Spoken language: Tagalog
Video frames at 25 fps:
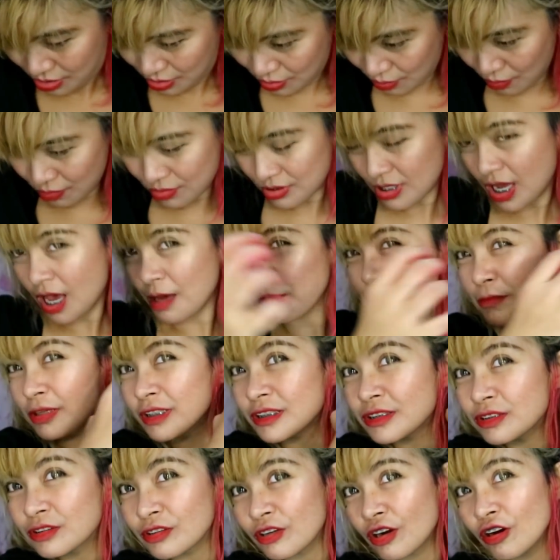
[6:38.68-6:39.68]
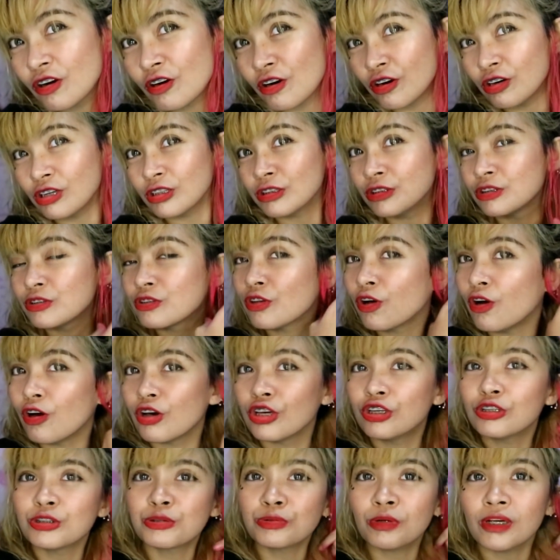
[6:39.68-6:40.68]
So, sabi stronghold to.
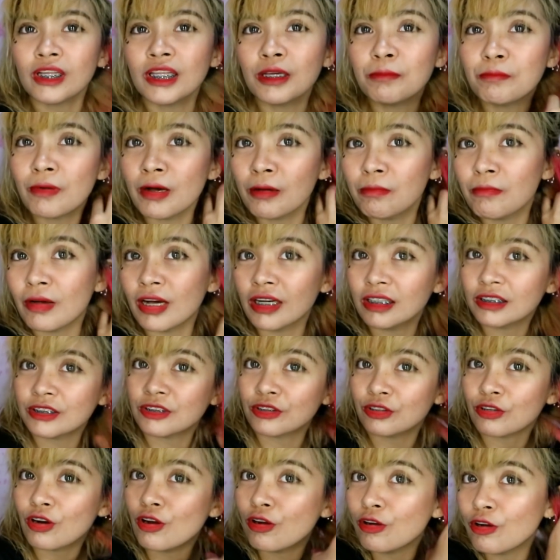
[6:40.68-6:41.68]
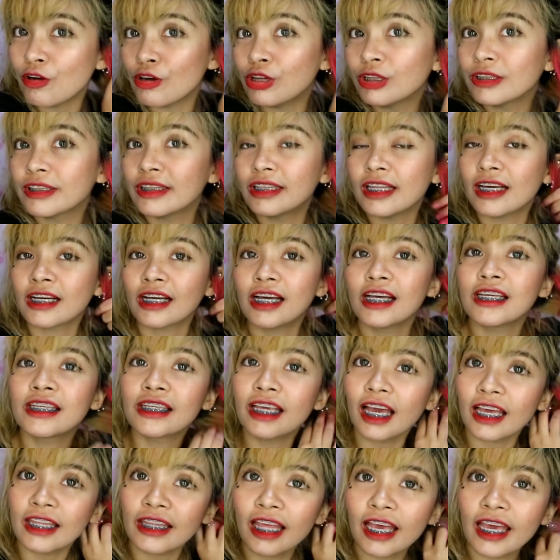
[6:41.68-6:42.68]
Usually, pag mga stronghold na
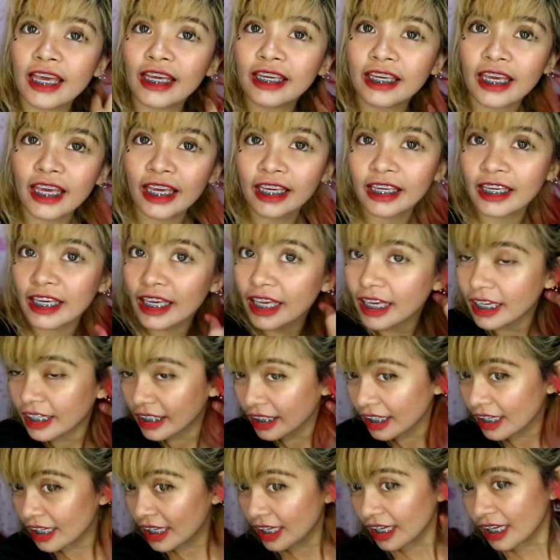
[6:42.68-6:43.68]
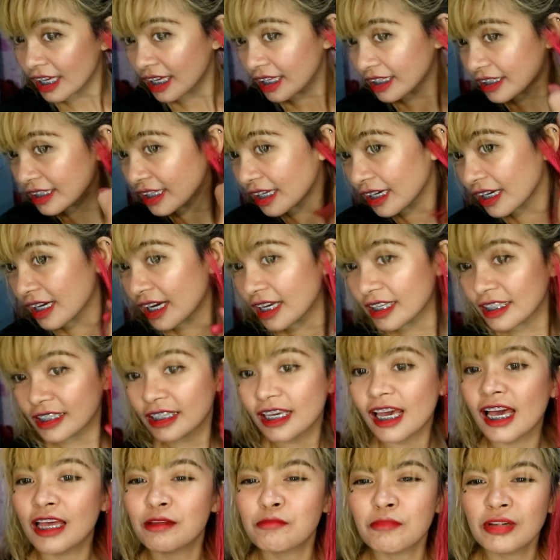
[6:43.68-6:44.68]
ganyan, na ek-ek-ek, na
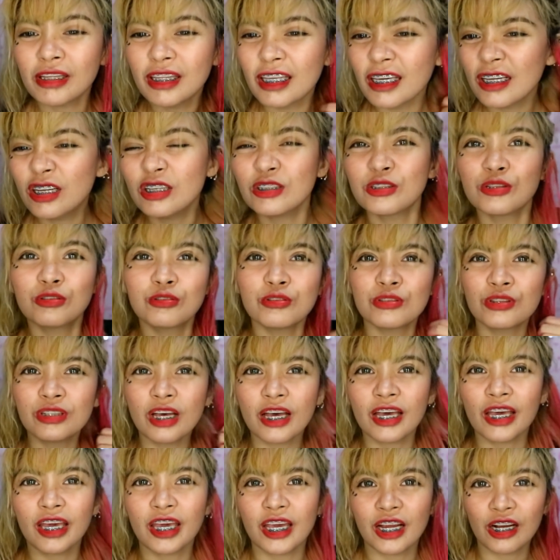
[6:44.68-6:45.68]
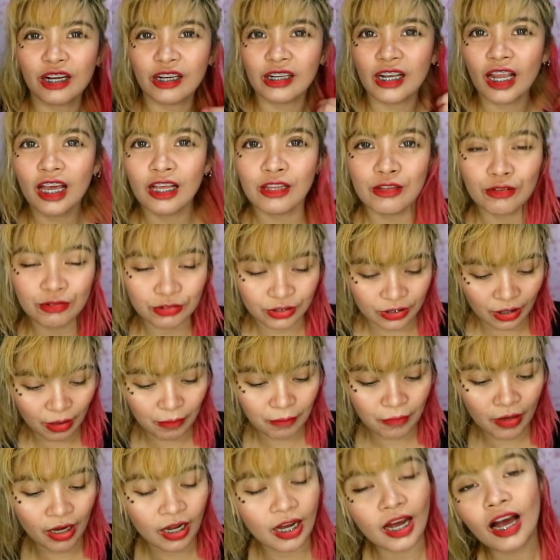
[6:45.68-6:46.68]
ganyan, matigas to sa hair. Lalo sa
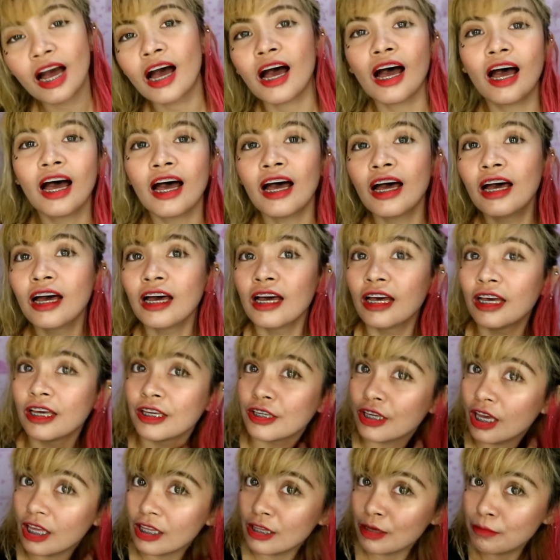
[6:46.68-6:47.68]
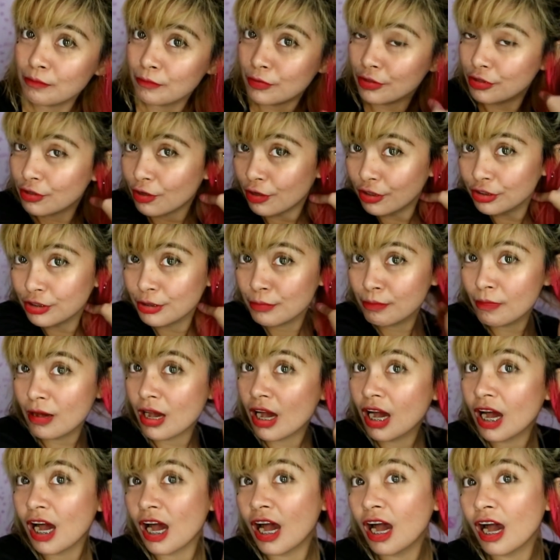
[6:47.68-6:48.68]
mga alam mo yon yung
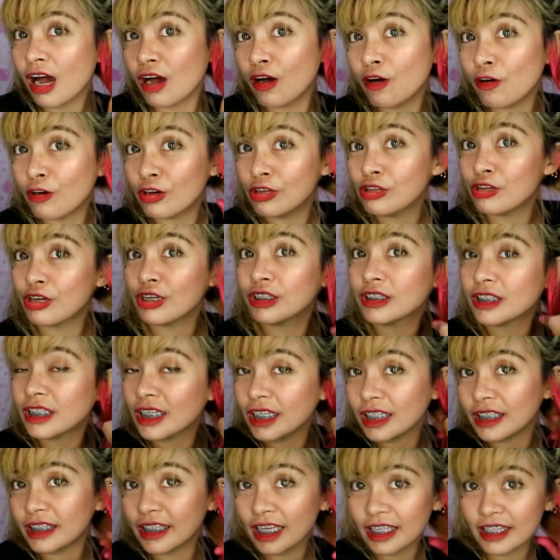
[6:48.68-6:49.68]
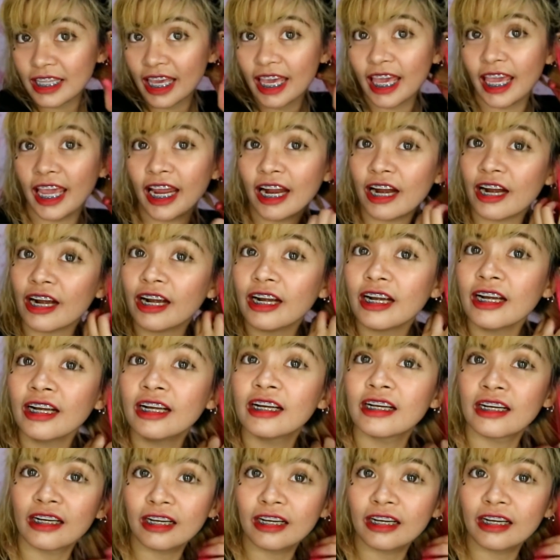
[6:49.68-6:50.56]
mga color-treated hair.